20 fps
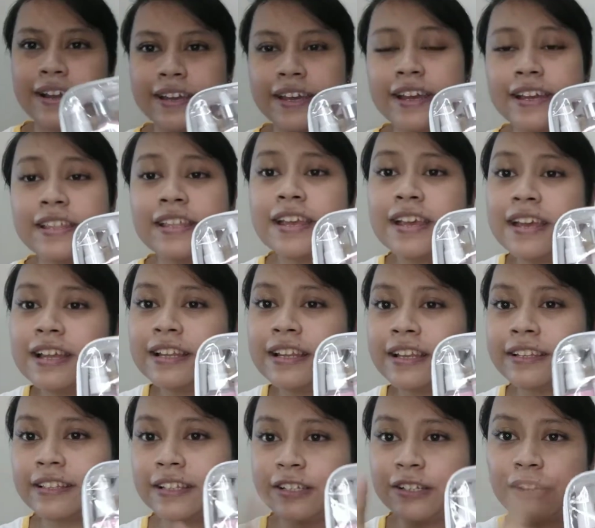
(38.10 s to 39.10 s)
Ayan.
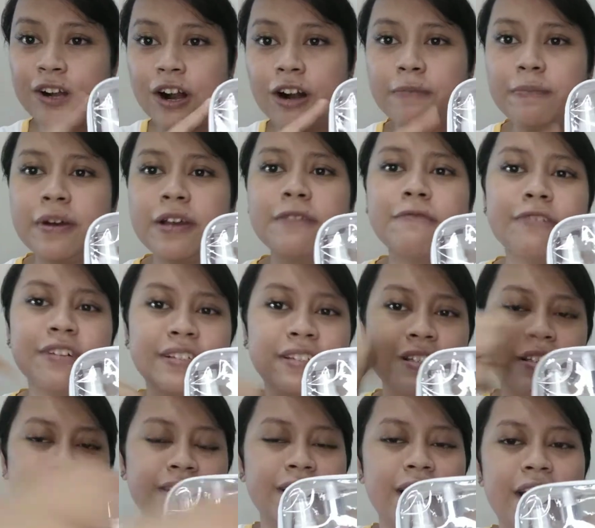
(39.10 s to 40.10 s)
Let us open what's
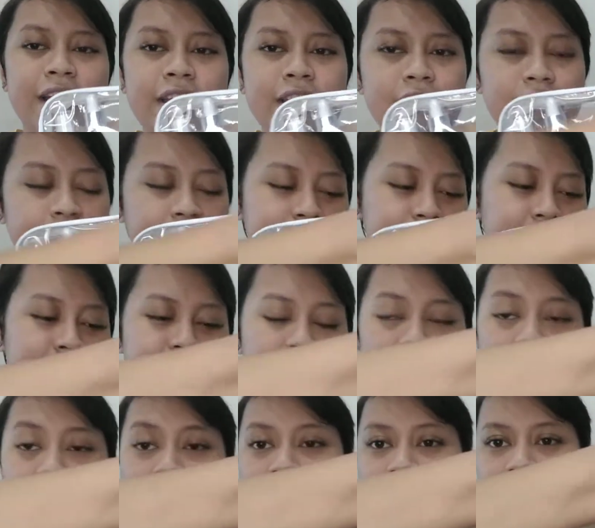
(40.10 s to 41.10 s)
inside.
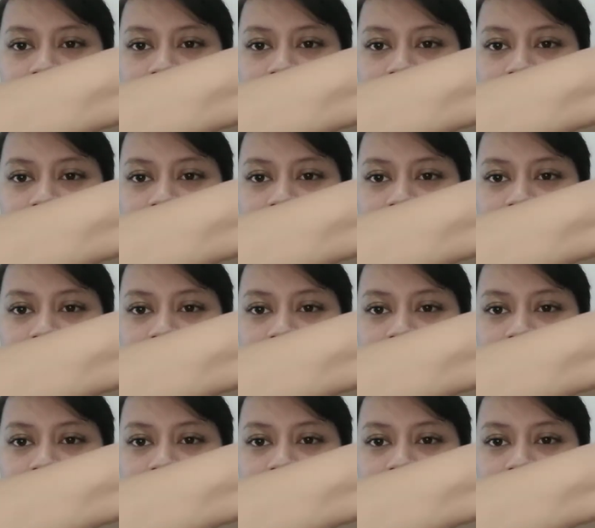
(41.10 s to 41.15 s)
Isa-isahin